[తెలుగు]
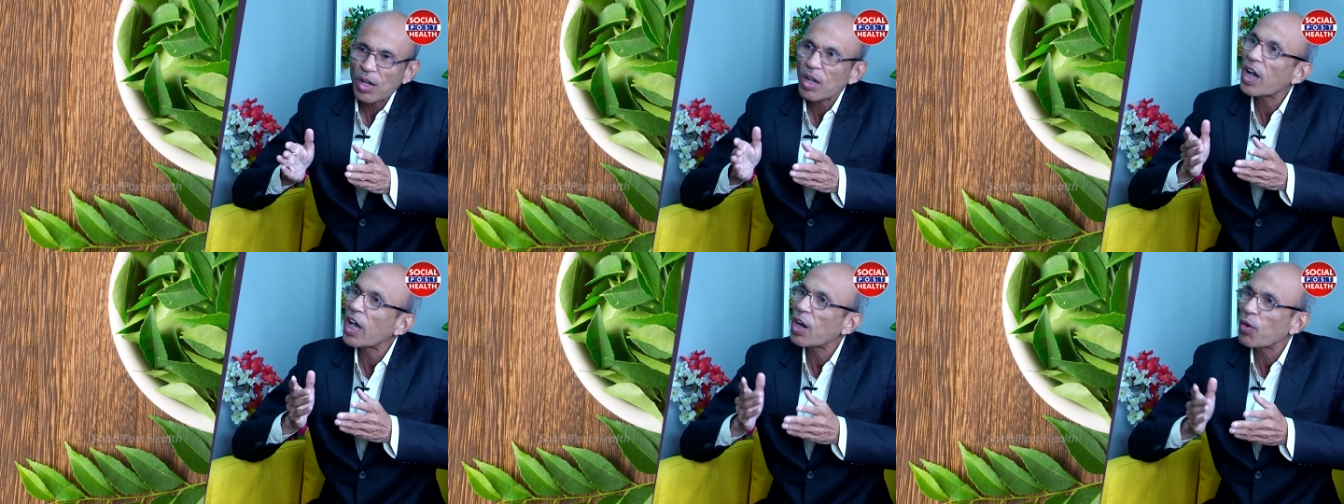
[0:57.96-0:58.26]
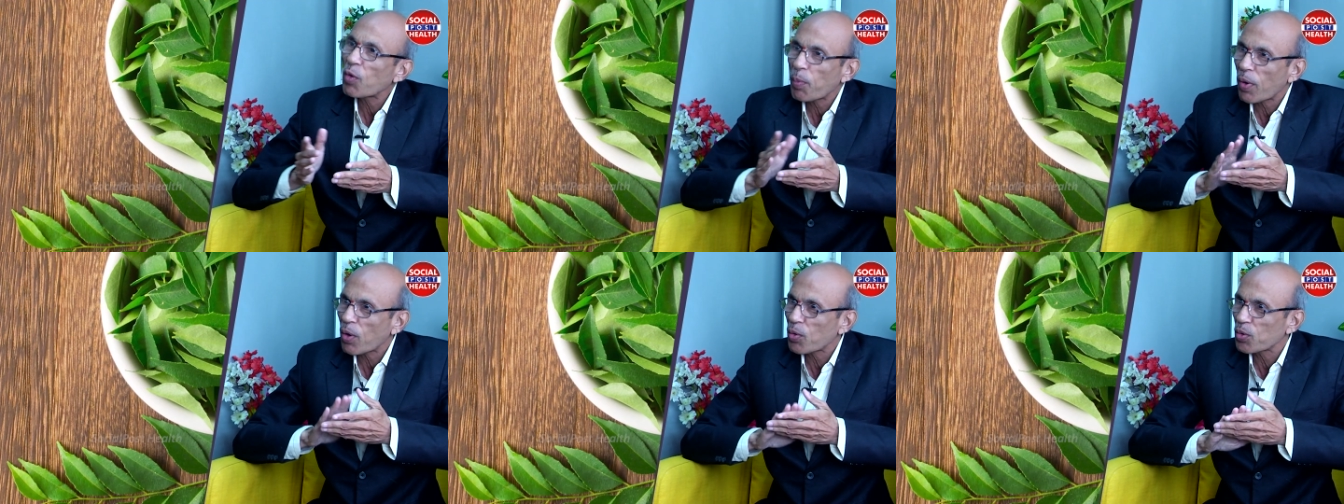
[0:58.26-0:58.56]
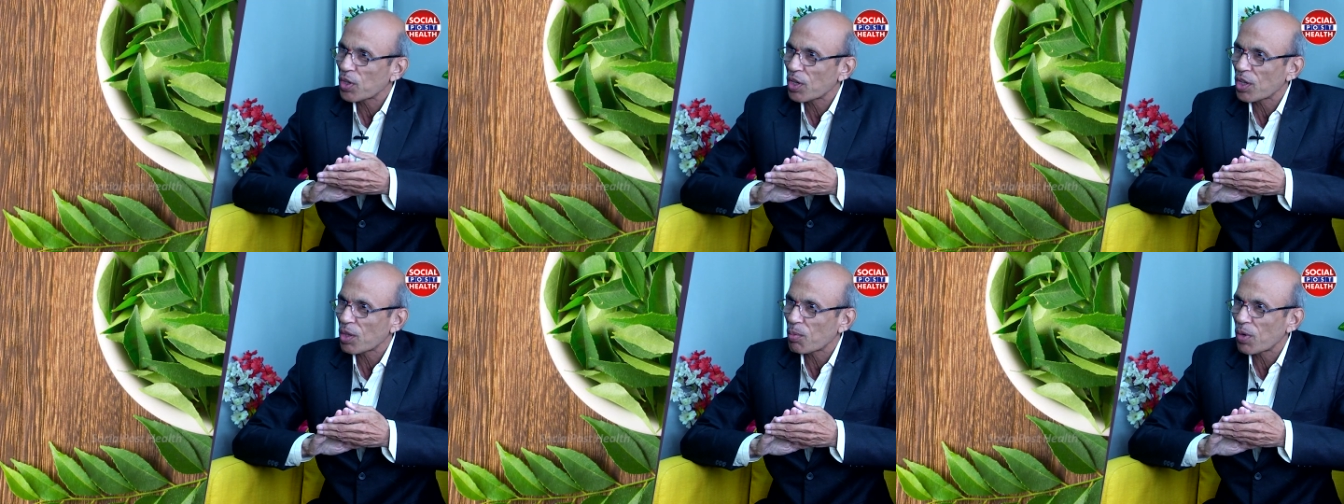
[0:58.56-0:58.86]
కరివేపాకు
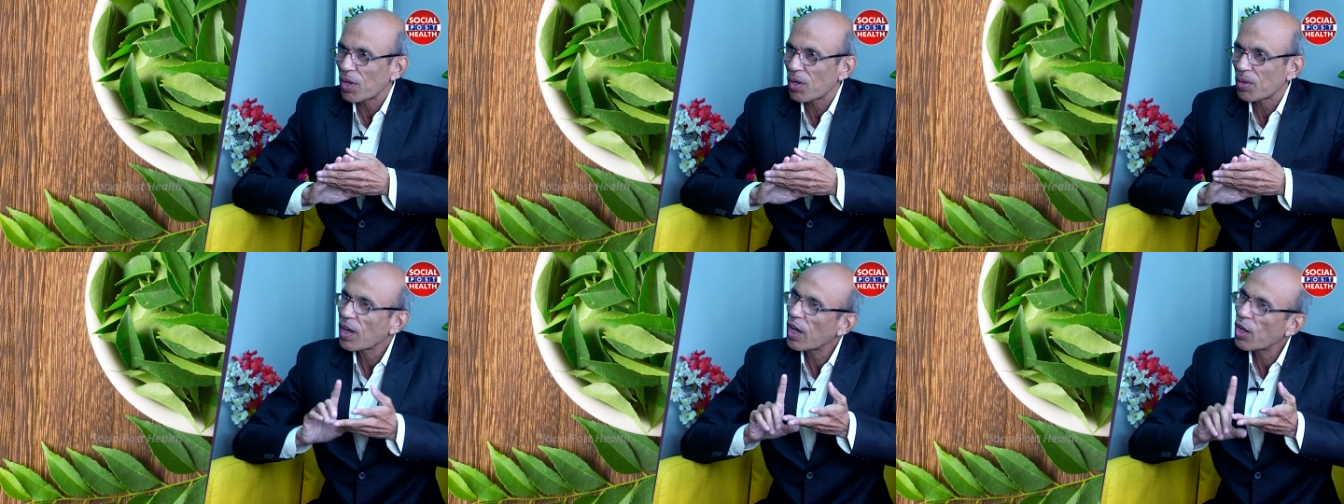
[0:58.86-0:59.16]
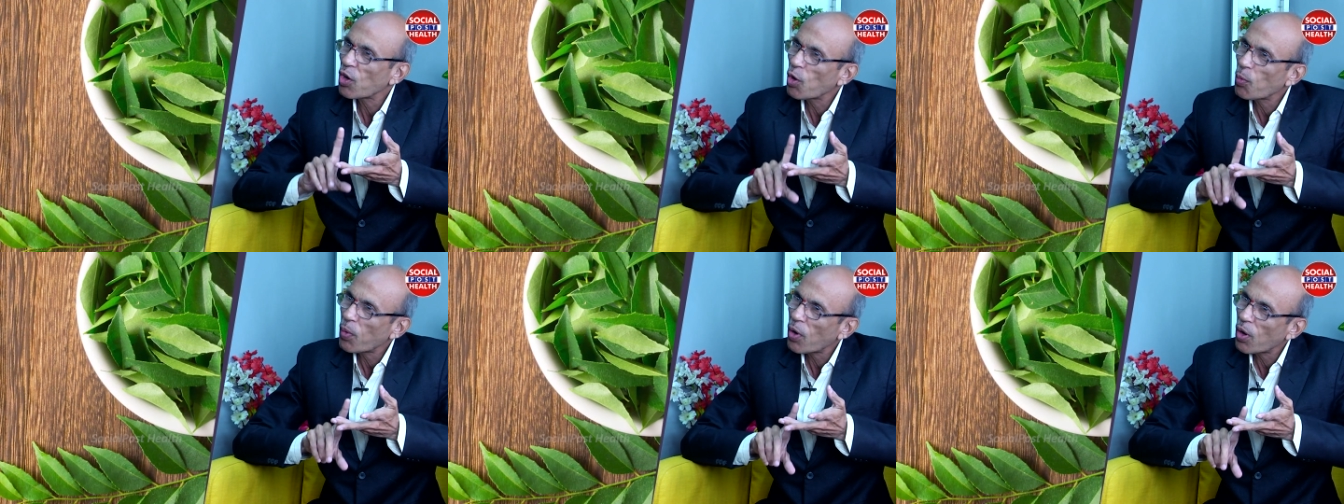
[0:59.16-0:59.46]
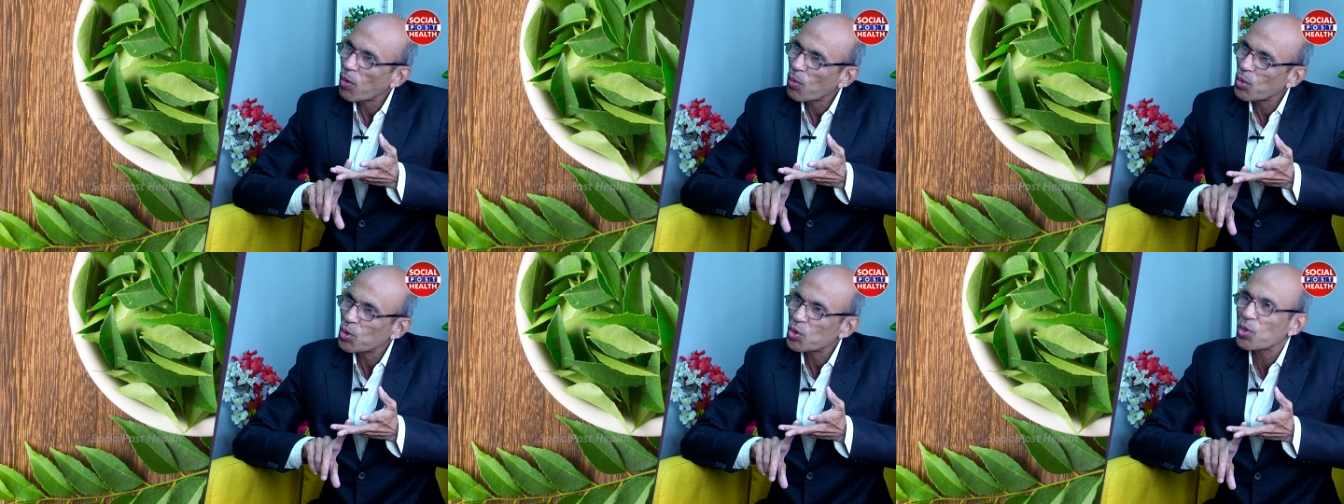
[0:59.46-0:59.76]
ఉంది కదమ్మా
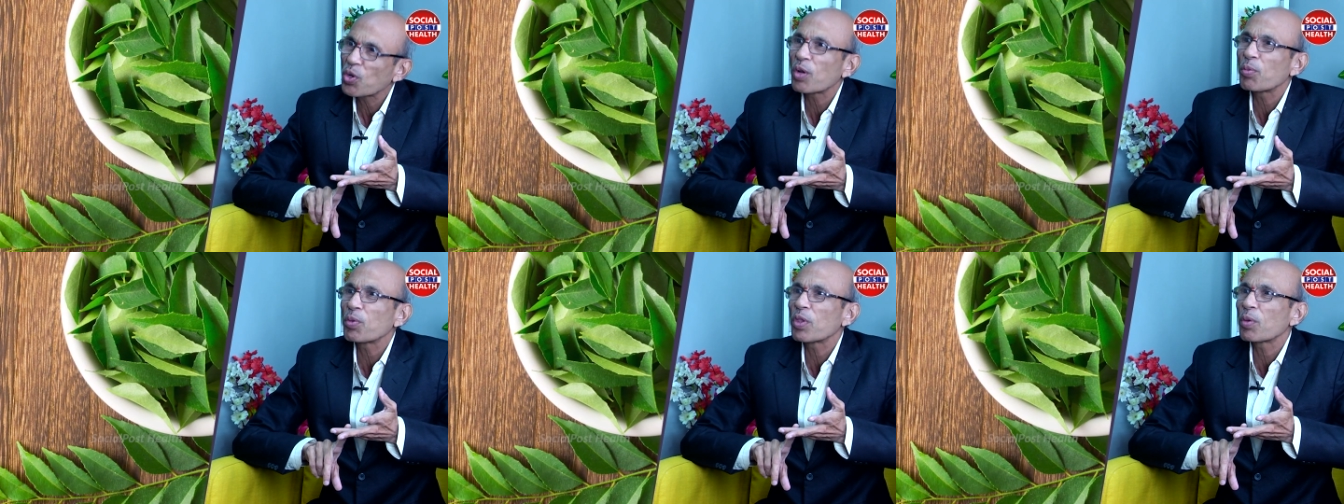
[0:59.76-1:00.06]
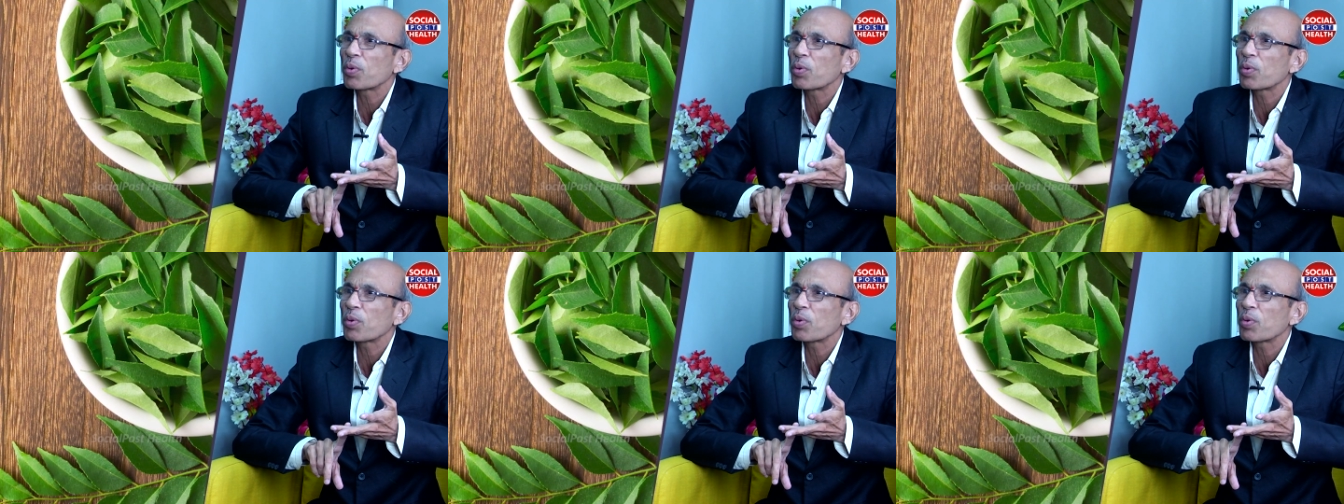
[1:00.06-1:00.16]
కరివేపాకు షుగర్ మీద